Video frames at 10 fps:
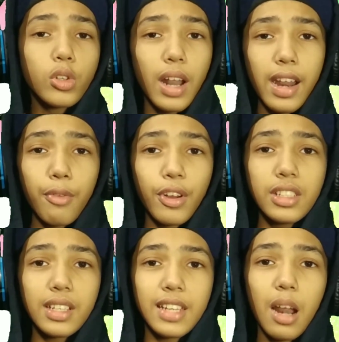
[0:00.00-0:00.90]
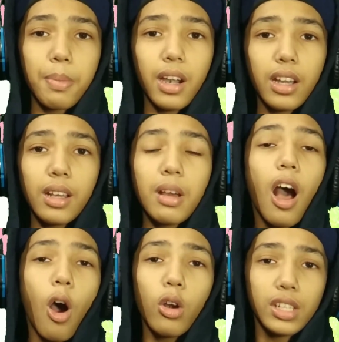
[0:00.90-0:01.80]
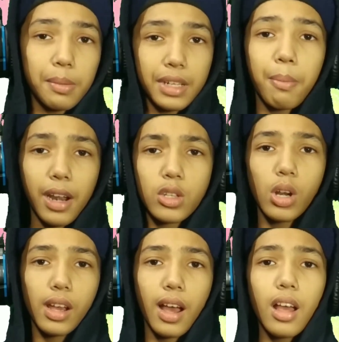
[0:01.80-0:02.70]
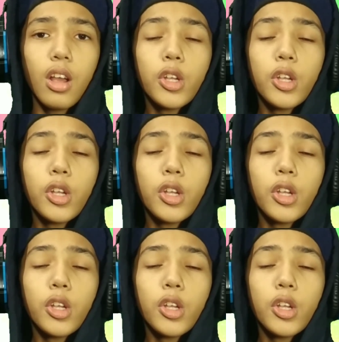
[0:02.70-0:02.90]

சோ நிறைய ஃப்ரெண்ட்ஸ்க்கு ஷேர் பண்ணிட்டு அவங்களுக்கு சப்ஸ்கிரைப் பண்ண சொல்லுங்க